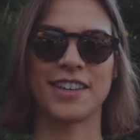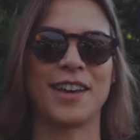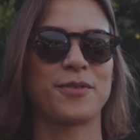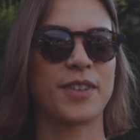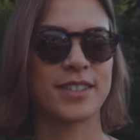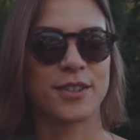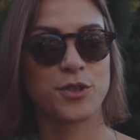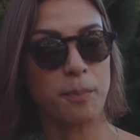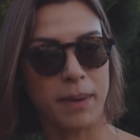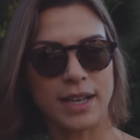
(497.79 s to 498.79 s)
que é a festa
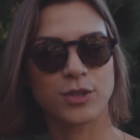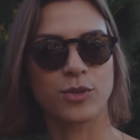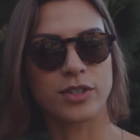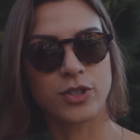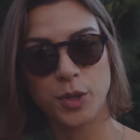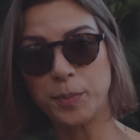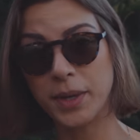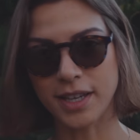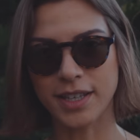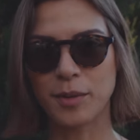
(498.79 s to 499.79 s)
de Páscoa
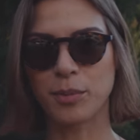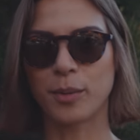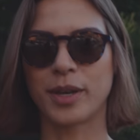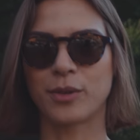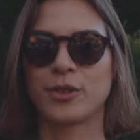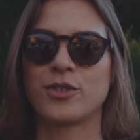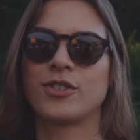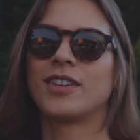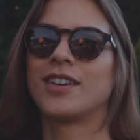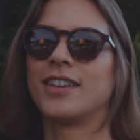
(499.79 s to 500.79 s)
típica aqui em
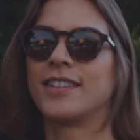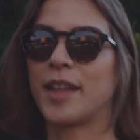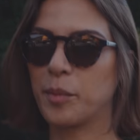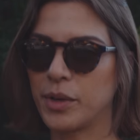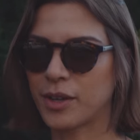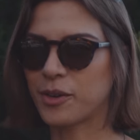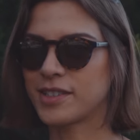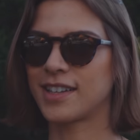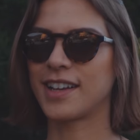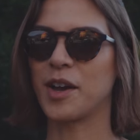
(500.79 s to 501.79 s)
Pomerode e tem muita
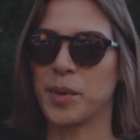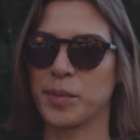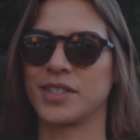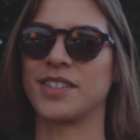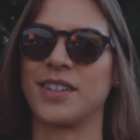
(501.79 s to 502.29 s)
coisa legal para mostrar.